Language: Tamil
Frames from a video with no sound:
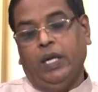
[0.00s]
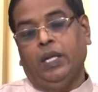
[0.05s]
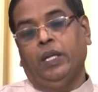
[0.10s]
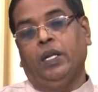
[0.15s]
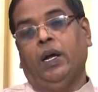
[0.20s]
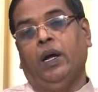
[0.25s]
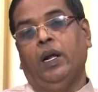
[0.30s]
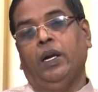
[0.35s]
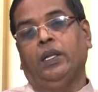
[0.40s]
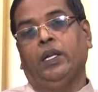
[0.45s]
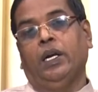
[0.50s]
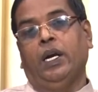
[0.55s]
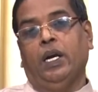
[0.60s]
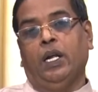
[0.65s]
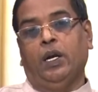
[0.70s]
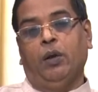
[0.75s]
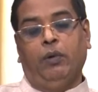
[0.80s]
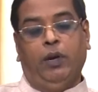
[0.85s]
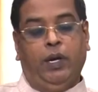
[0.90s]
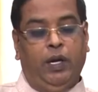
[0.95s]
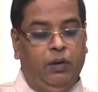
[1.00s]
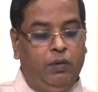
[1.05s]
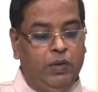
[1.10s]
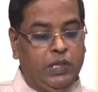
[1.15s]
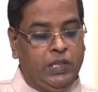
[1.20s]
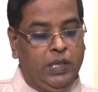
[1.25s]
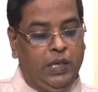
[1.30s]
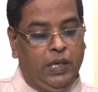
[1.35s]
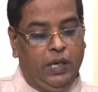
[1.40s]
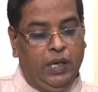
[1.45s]
இந்த காரியத்தில் எடுக்க வேண்டிய
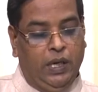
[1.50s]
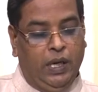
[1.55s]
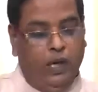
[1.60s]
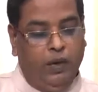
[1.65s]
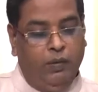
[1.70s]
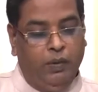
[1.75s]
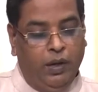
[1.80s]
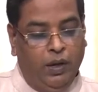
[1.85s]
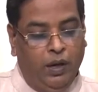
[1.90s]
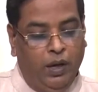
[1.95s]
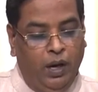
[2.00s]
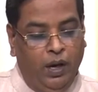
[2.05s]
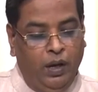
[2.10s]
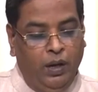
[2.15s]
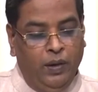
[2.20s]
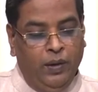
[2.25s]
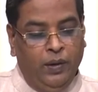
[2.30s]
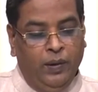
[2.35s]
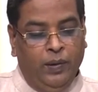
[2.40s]
வசனங்கள் என்னவென்றால்